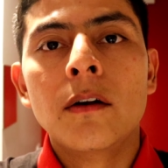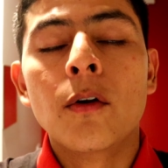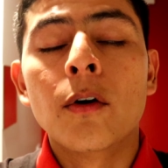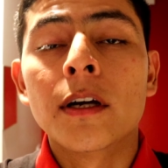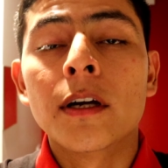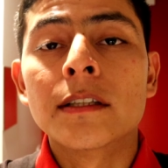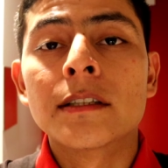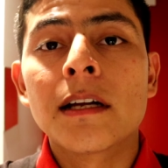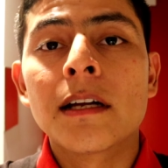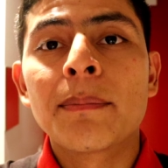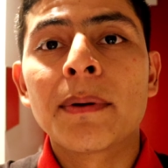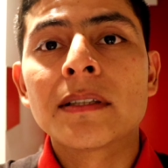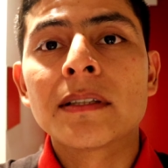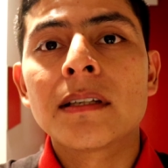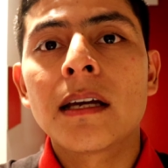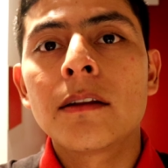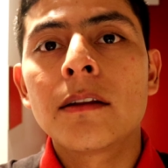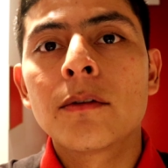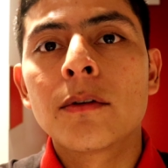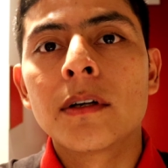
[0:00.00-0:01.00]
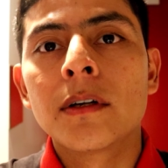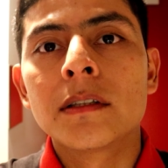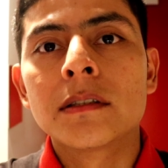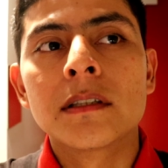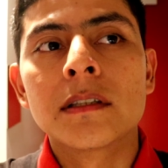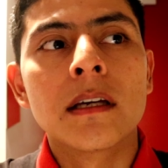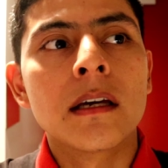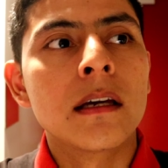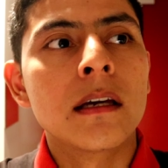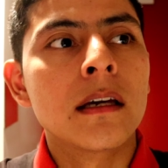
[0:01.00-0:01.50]
Lo que está pasando
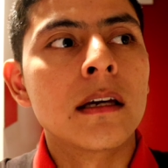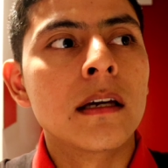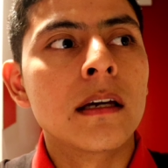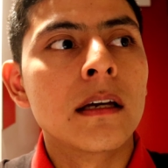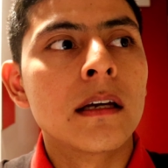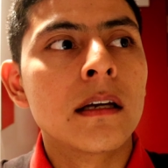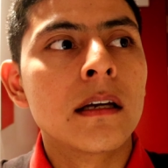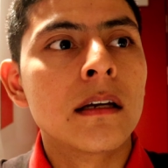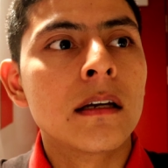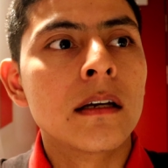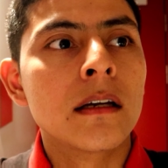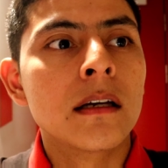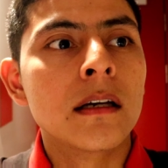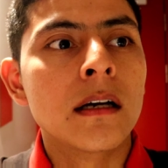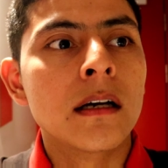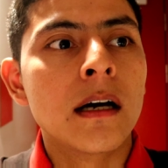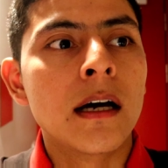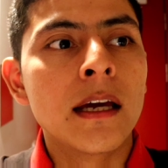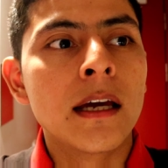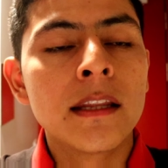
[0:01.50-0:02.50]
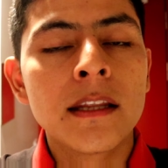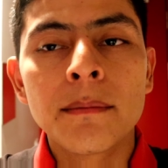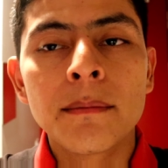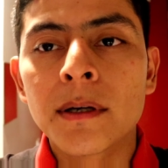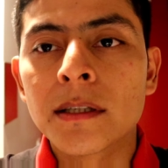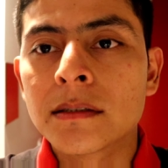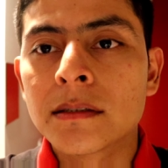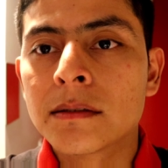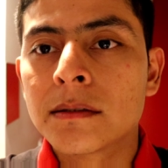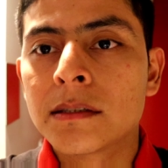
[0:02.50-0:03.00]
es que hay
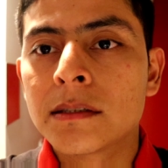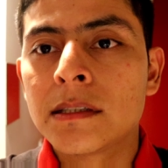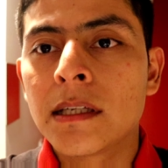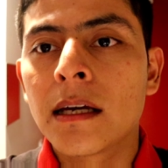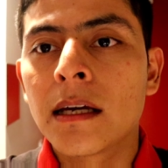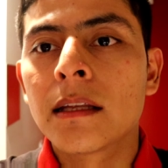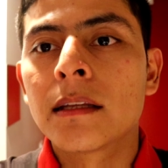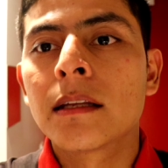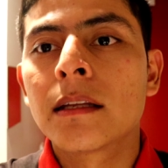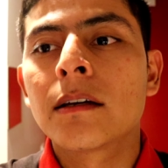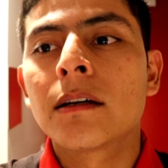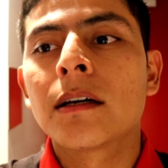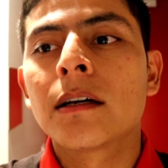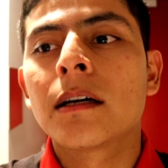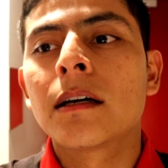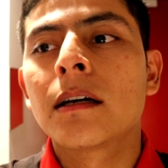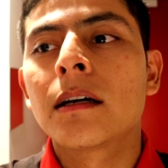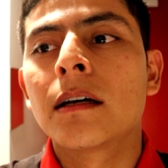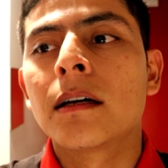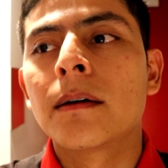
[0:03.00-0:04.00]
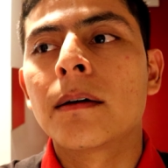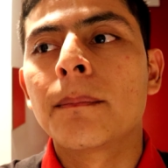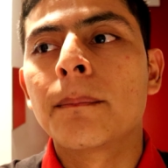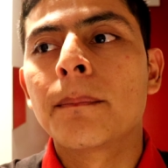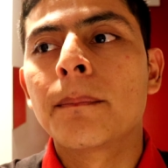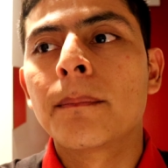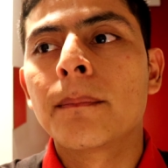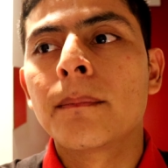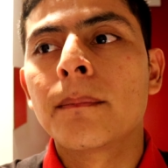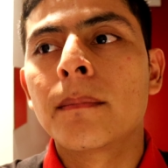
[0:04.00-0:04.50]
demasiada
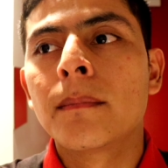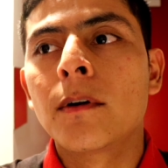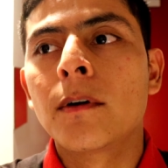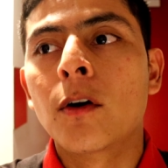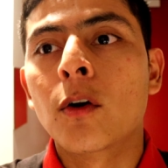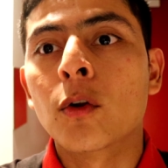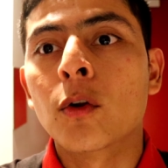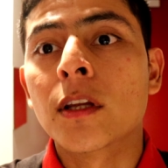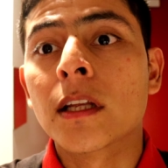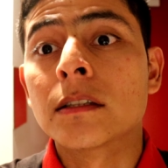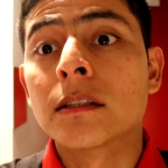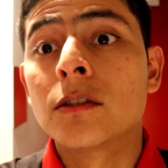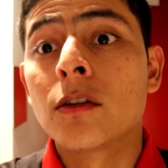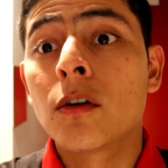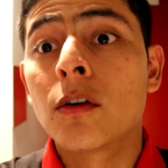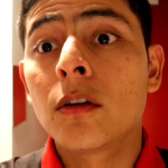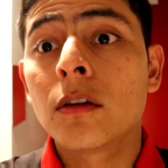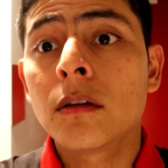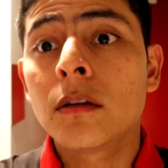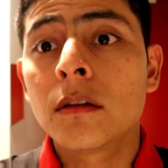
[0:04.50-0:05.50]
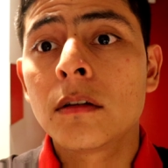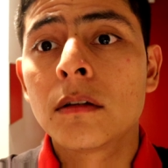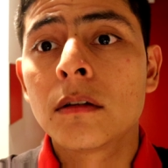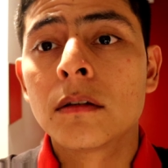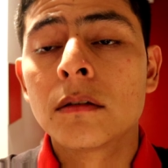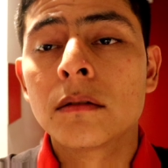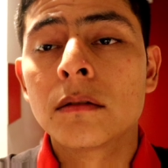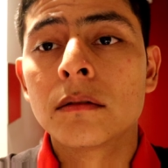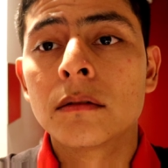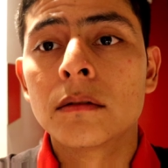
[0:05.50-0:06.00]
rotación
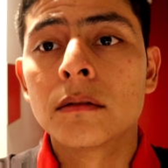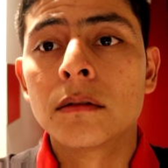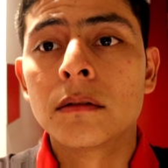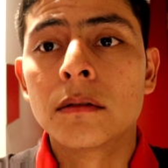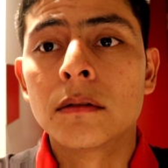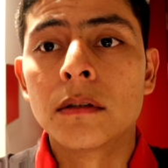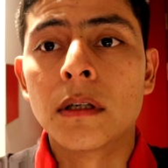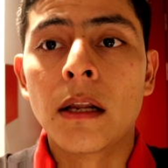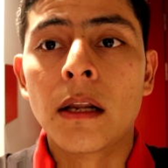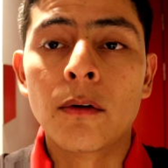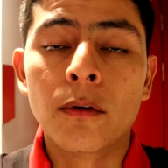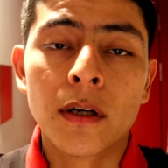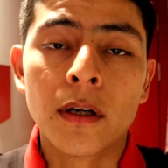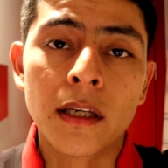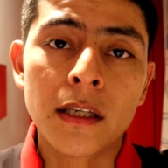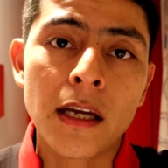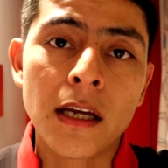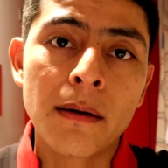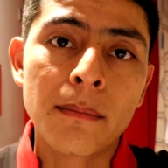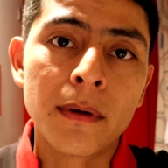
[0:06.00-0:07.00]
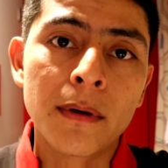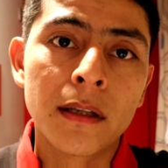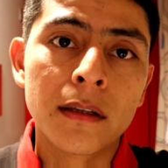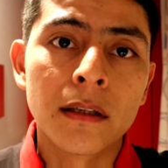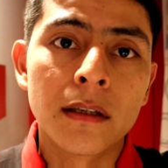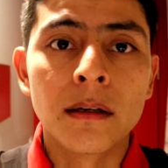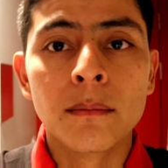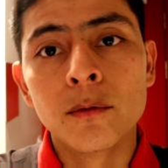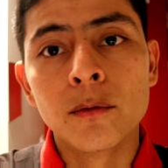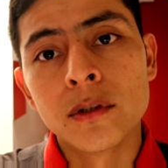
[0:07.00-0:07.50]
a lo que
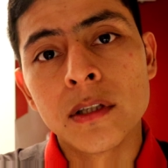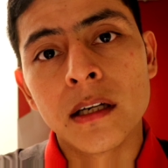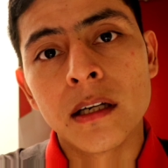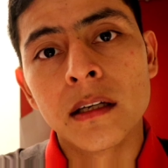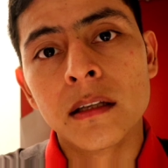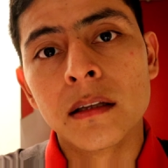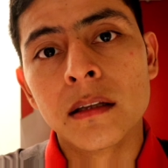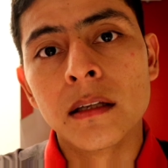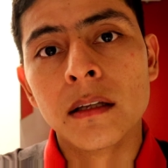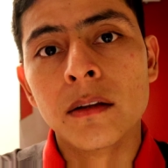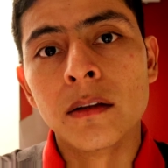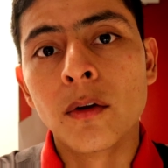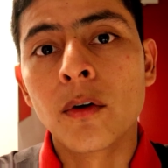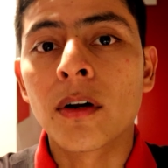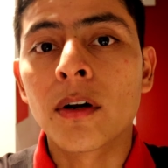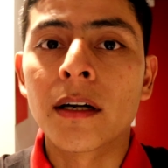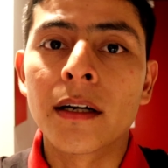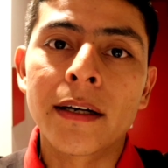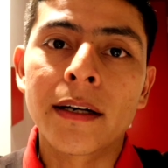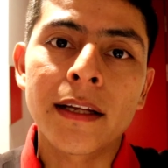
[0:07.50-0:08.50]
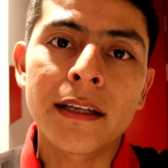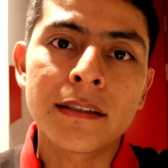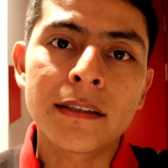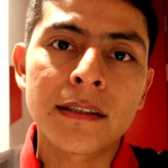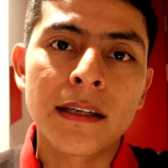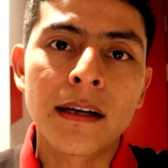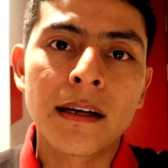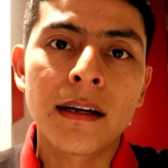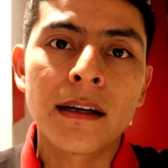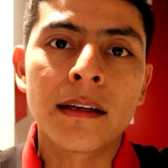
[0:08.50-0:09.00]
llaman que mucha gente no
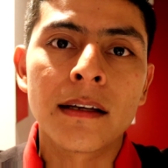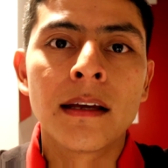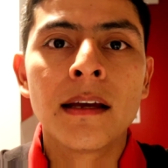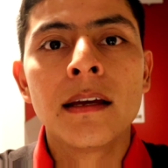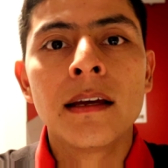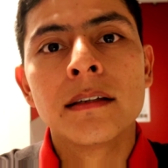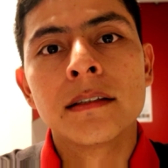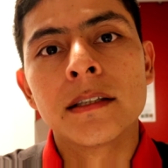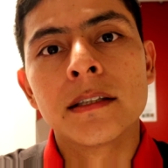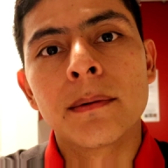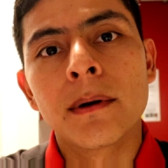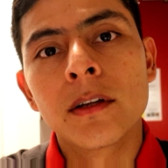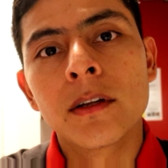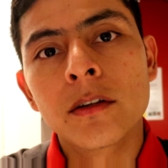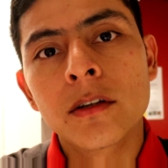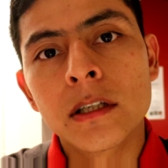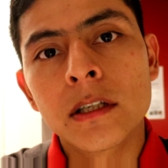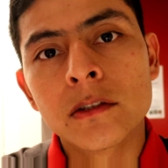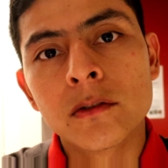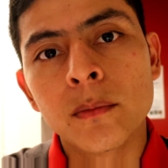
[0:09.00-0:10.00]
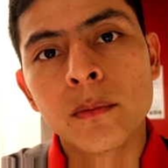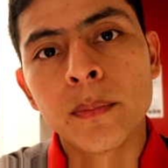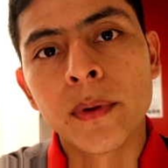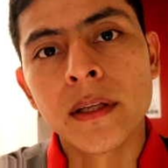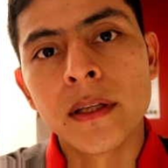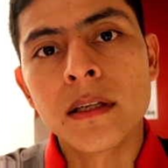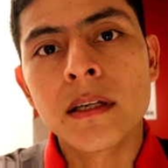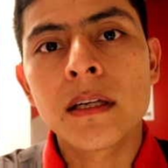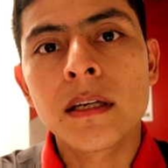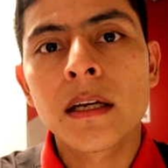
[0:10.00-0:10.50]
regresa, se van a otras
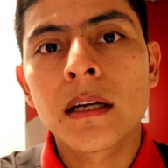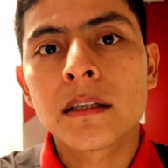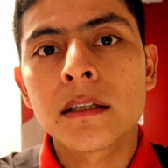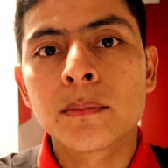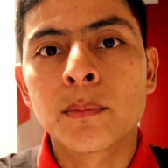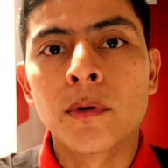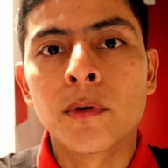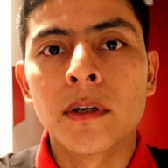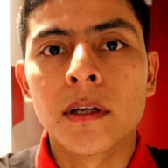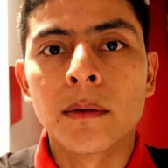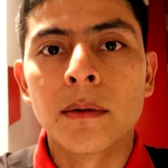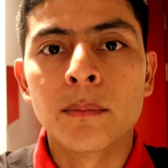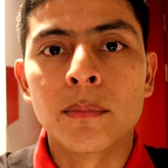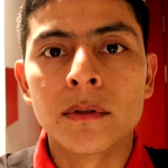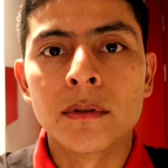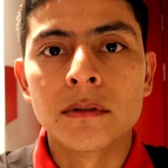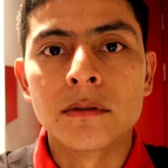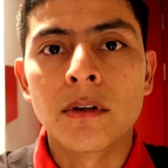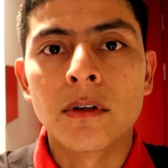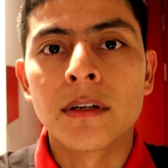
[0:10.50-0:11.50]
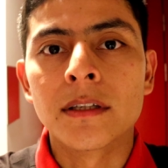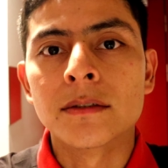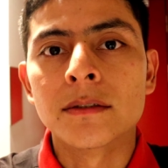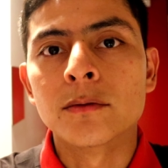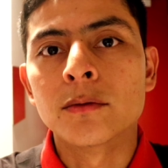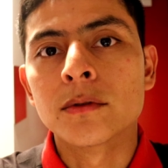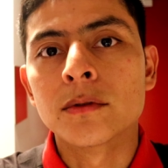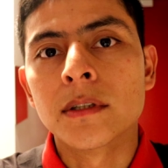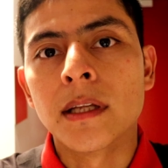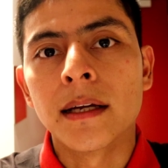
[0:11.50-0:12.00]
compañías porque pues no les
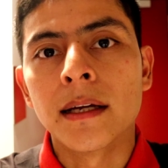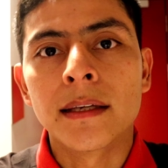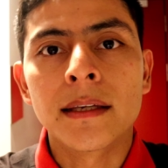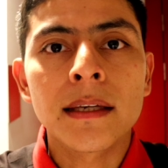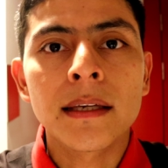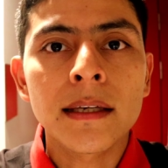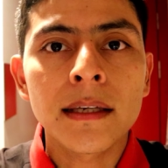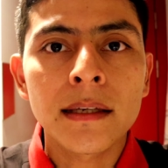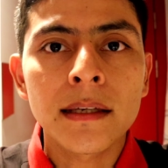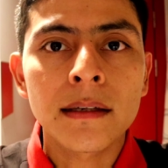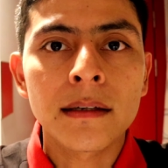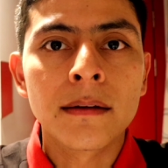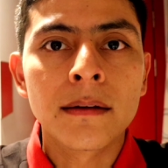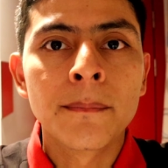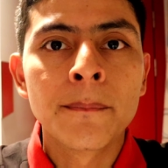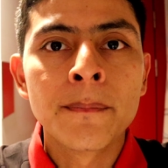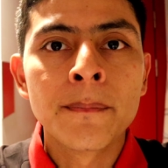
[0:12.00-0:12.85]
gusta aquí